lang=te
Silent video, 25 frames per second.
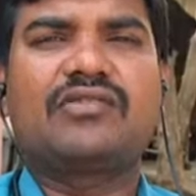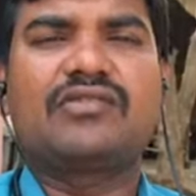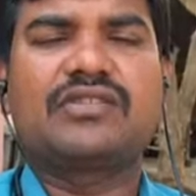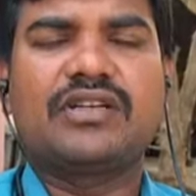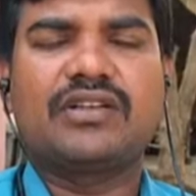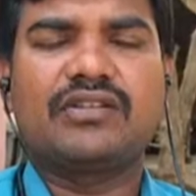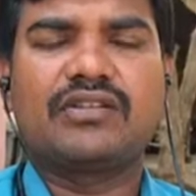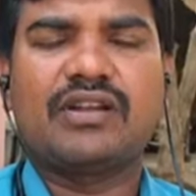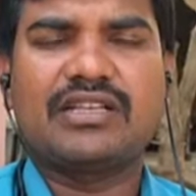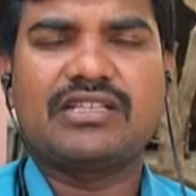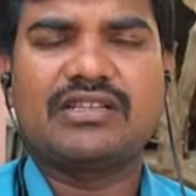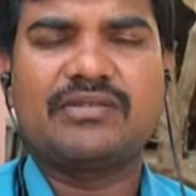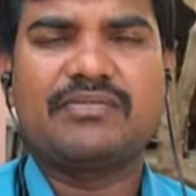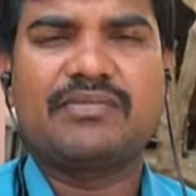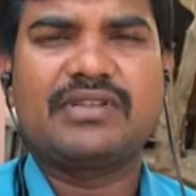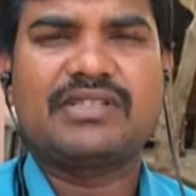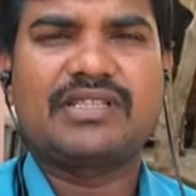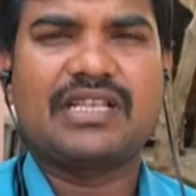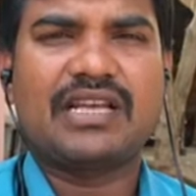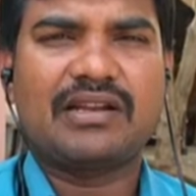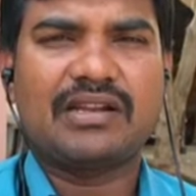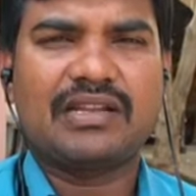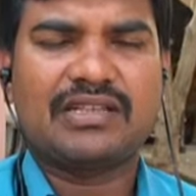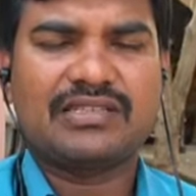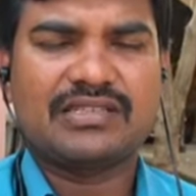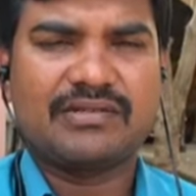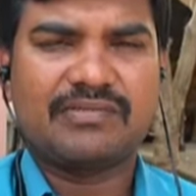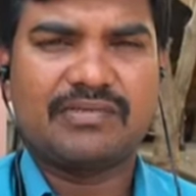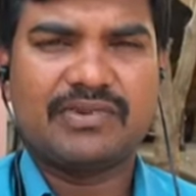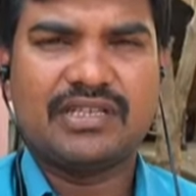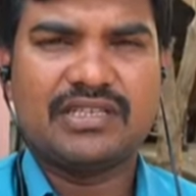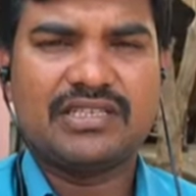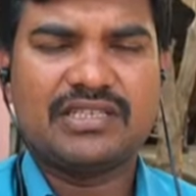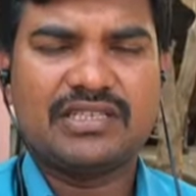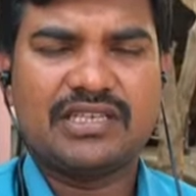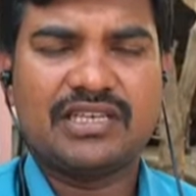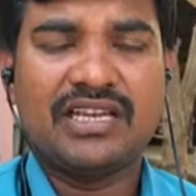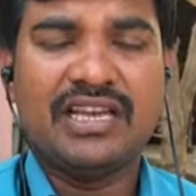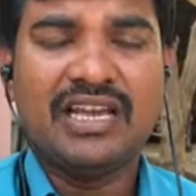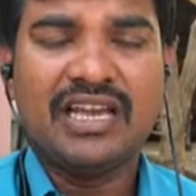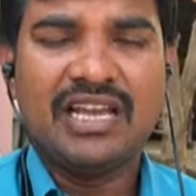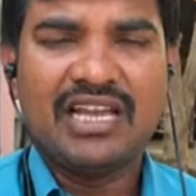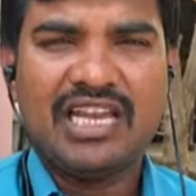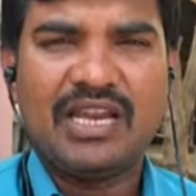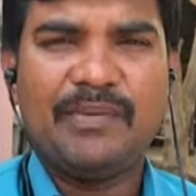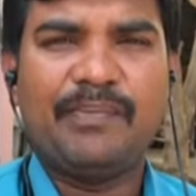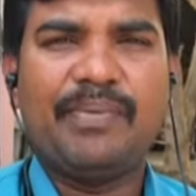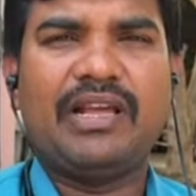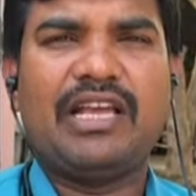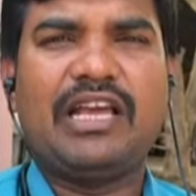నాలుగు సీట్ల అసెంబ్లీ స్థానానికి సంబంధించి
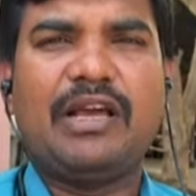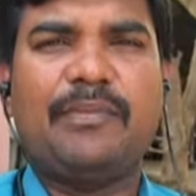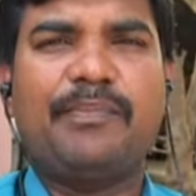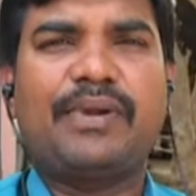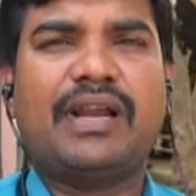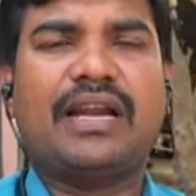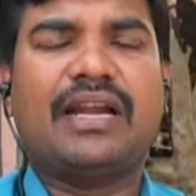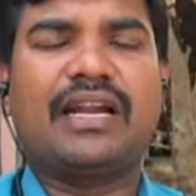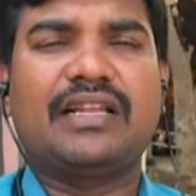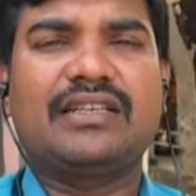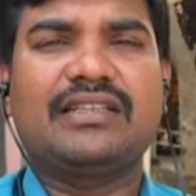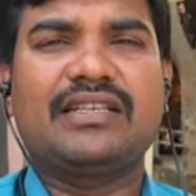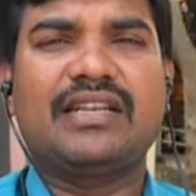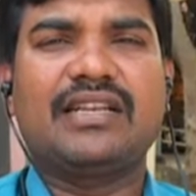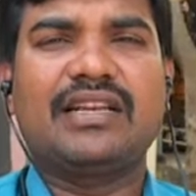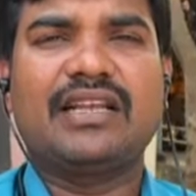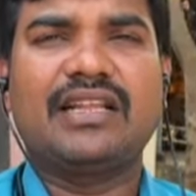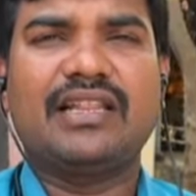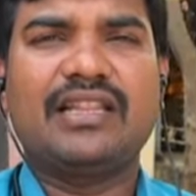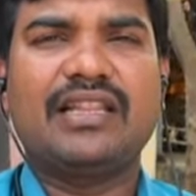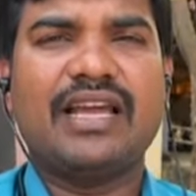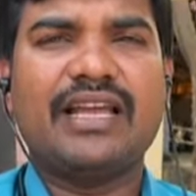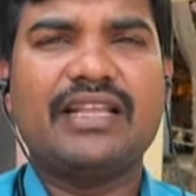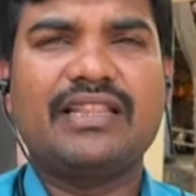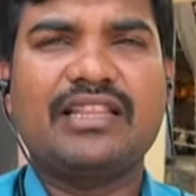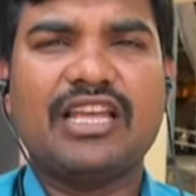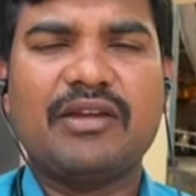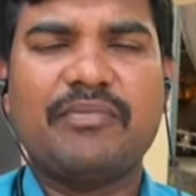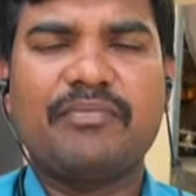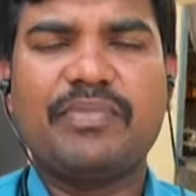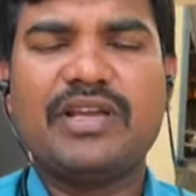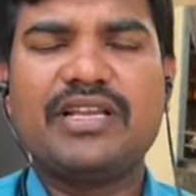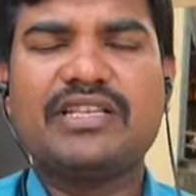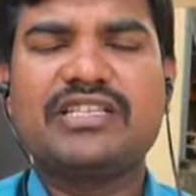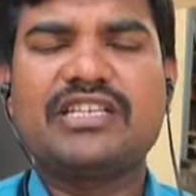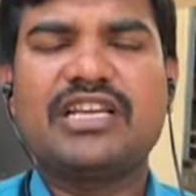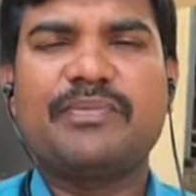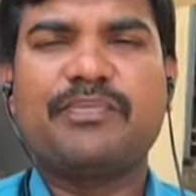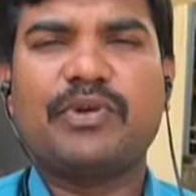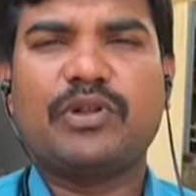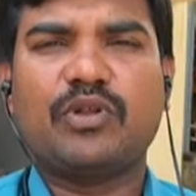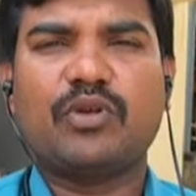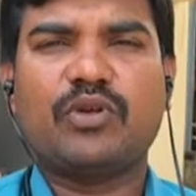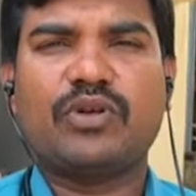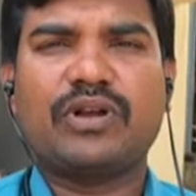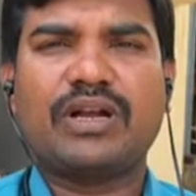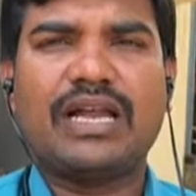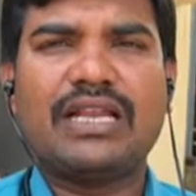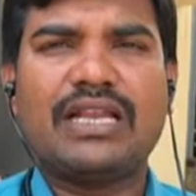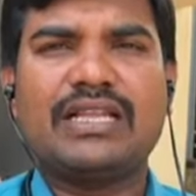ఇప్పటికే ప్రకటన జరిగింది అయితే
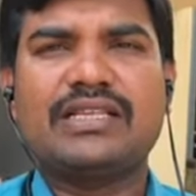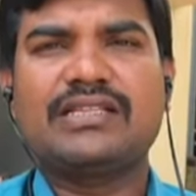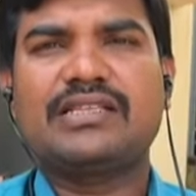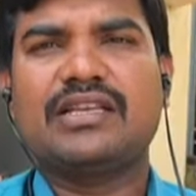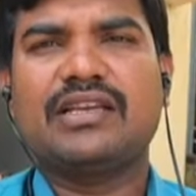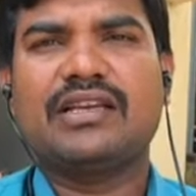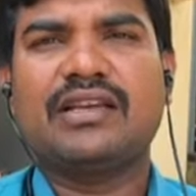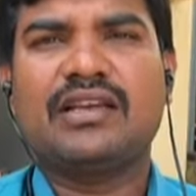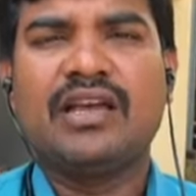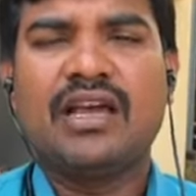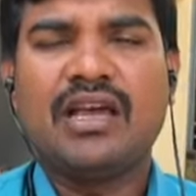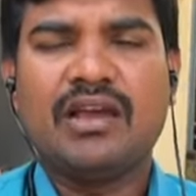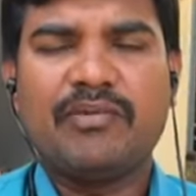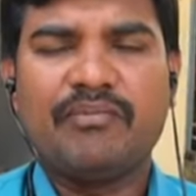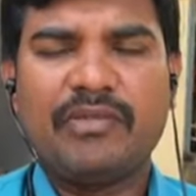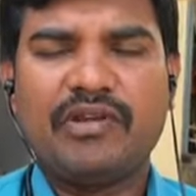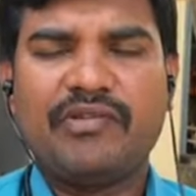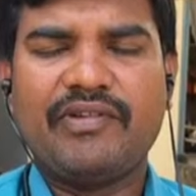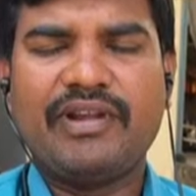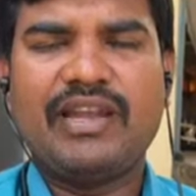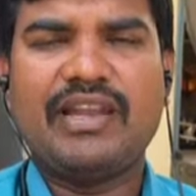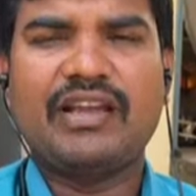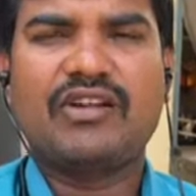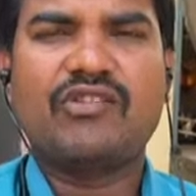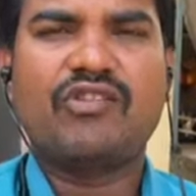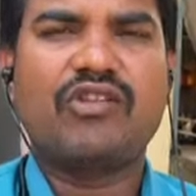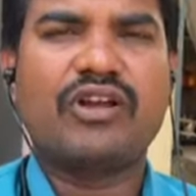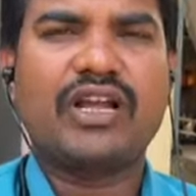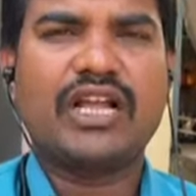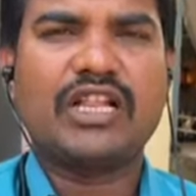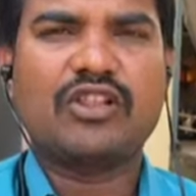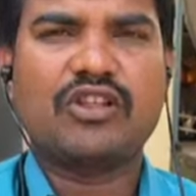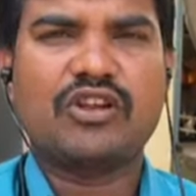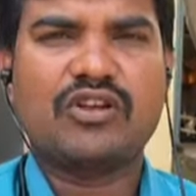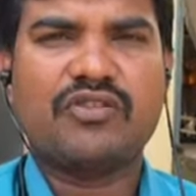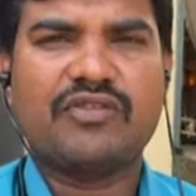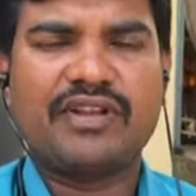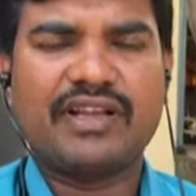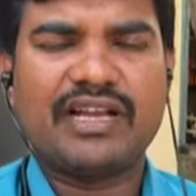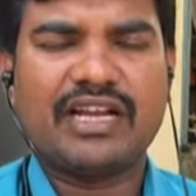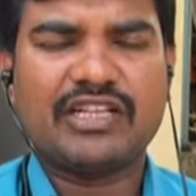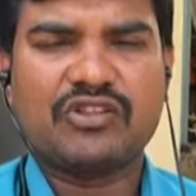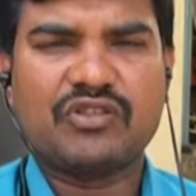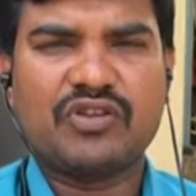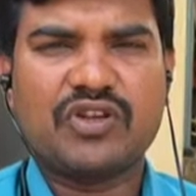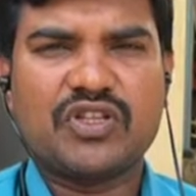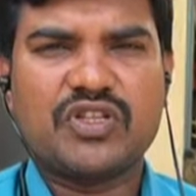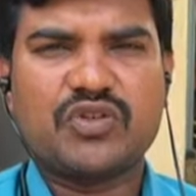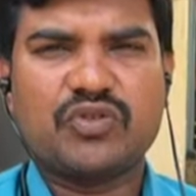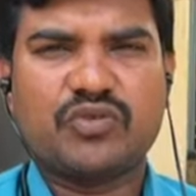బీజేపీతో కలిసి మేము ఎన్నికల్లోకి వెళ్తున్నామని
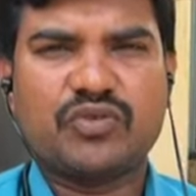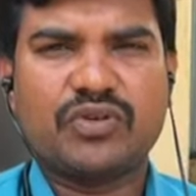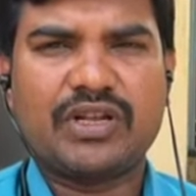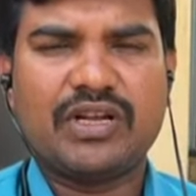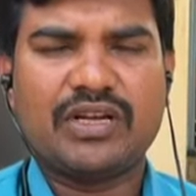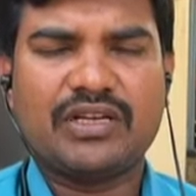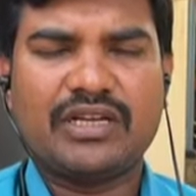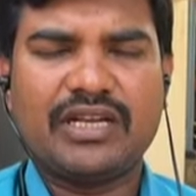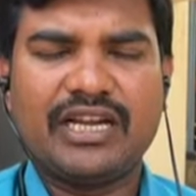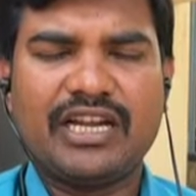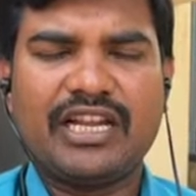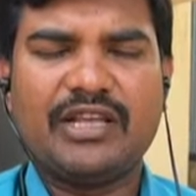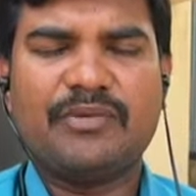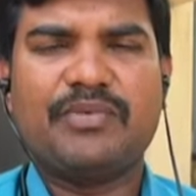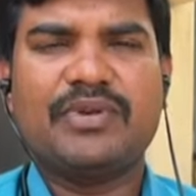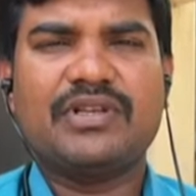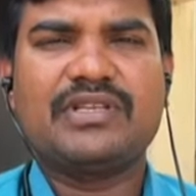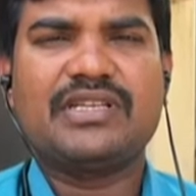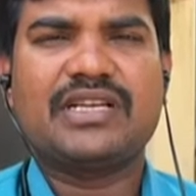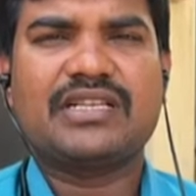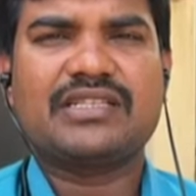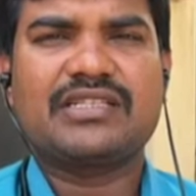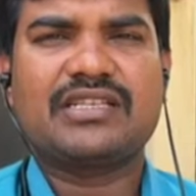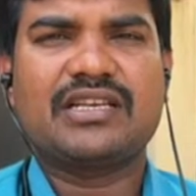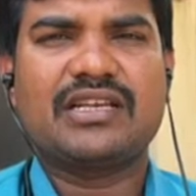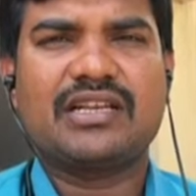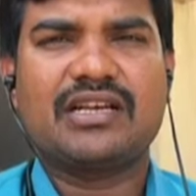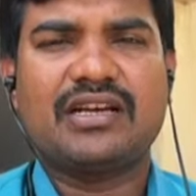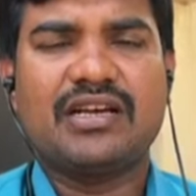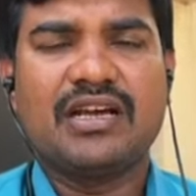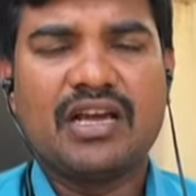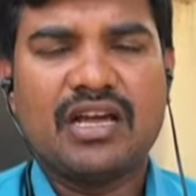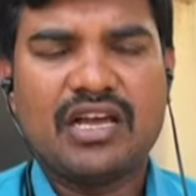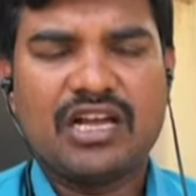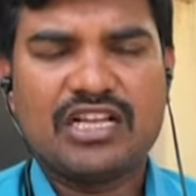గతం నుంచి కూడా టీడీపీ జనసేన